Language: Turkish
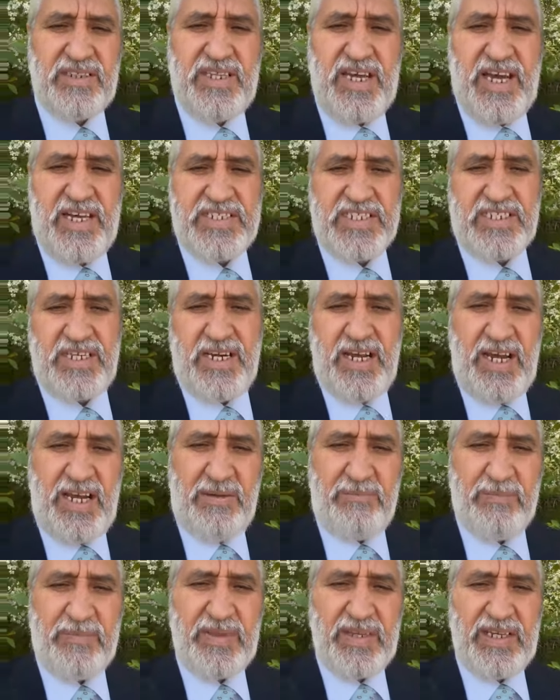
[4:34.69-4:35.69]

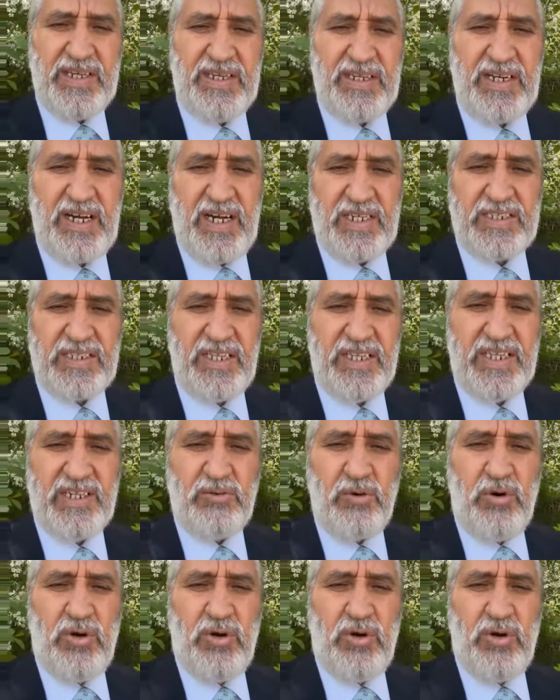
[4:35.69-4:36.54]
dersine katıldık.